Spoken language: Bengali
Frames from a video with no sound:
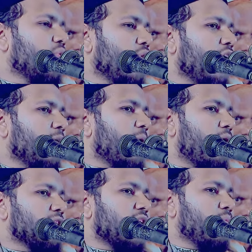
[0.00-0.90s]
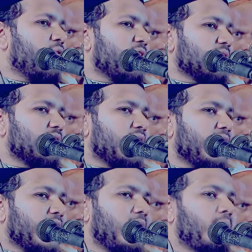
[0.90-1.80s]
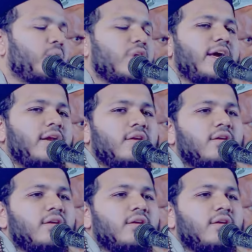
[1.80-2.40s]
খুললে পাওয়া যায় মুফাসির কেরাম বলেন